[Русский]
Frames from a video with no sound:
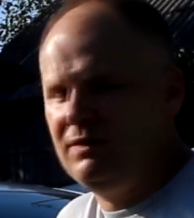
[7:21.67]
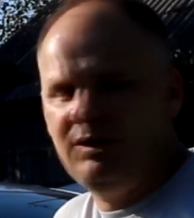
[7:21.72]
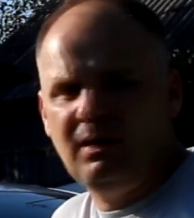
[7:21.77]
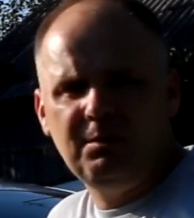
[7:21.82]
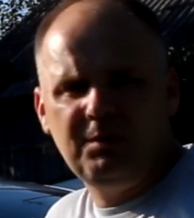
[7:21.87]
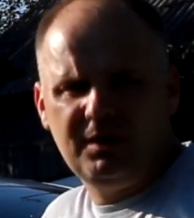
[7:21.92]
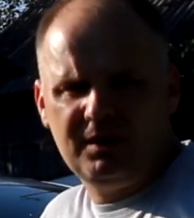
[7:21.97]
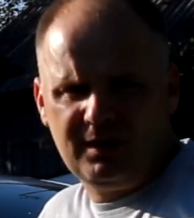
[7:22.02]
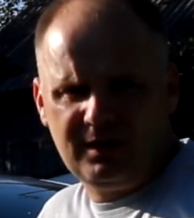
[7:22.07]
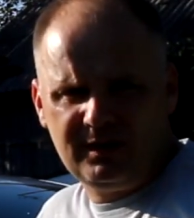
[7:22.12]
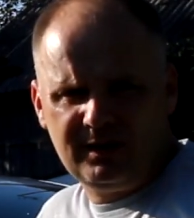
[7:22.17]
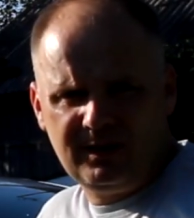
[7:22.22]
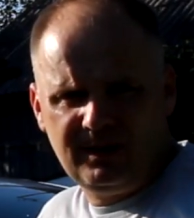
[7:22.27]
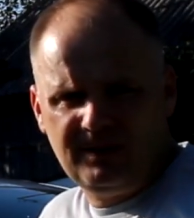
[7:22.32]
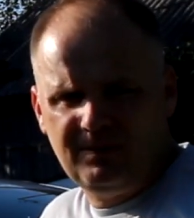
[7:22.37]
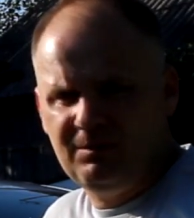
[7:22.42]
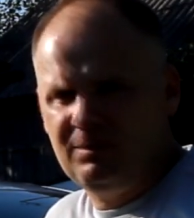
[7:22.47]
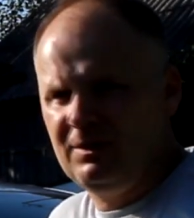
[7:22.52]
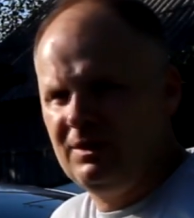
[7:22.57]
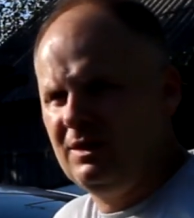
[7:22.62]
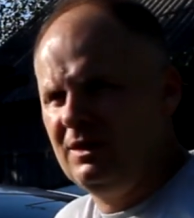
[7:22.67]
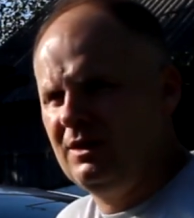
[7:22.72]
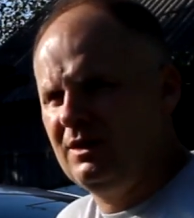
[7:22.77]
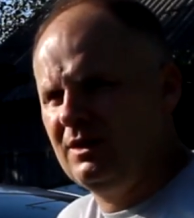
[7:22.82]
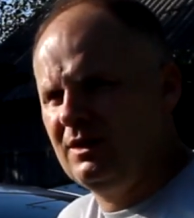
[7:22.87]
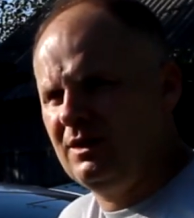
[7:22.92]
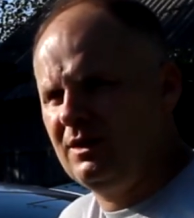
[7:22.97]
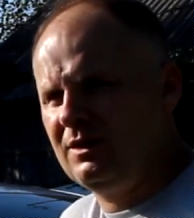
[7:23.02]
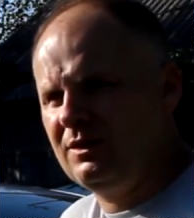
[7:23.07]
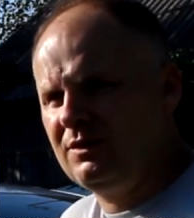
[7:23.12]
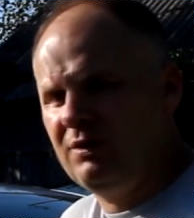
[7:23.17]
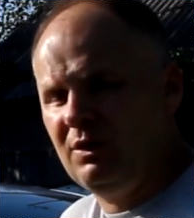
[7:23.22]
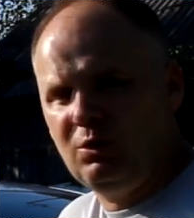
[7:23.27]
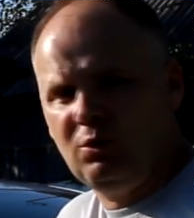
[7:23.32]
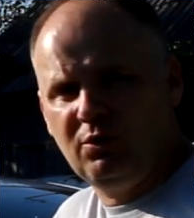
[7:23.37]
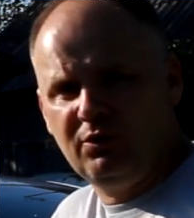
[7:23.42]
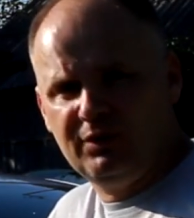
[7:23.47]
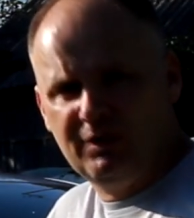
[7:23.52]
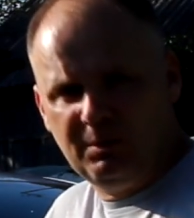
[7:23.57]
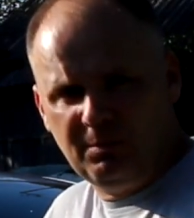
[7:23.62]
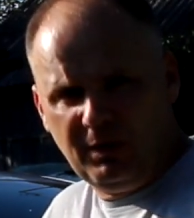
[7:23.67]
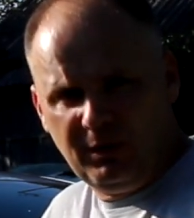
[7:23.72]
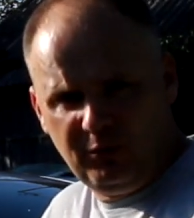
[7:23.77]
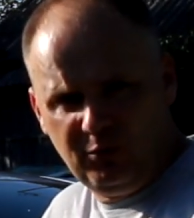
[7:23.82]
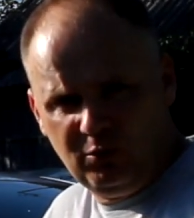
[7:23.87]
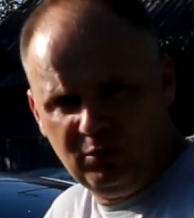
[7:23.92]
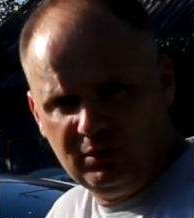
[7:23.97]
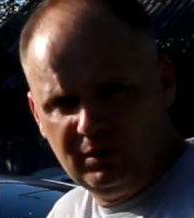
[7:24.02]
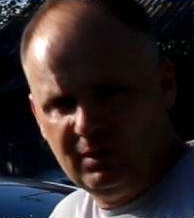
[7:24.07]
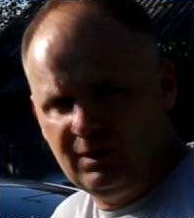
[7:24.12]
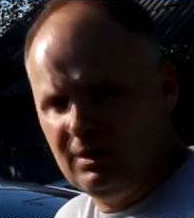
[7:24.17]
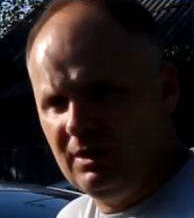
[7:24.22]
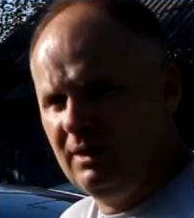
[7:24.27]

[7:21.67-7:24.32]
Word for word: два месяца, э, звонок в домофон,